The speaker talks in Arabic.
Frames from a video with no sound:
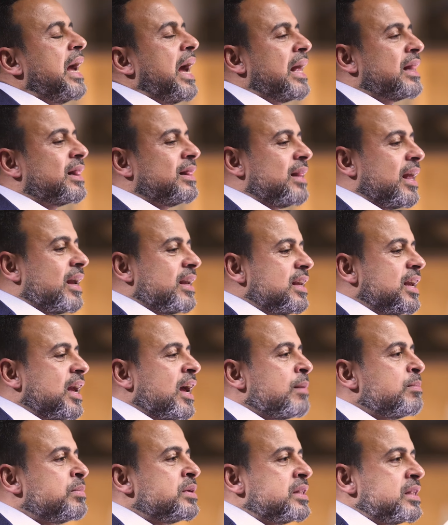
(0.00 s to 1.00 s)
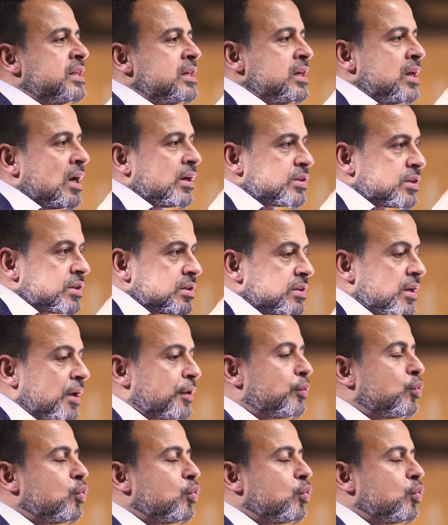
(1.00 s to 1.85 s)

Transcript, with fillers: هتلاقيها بتيسر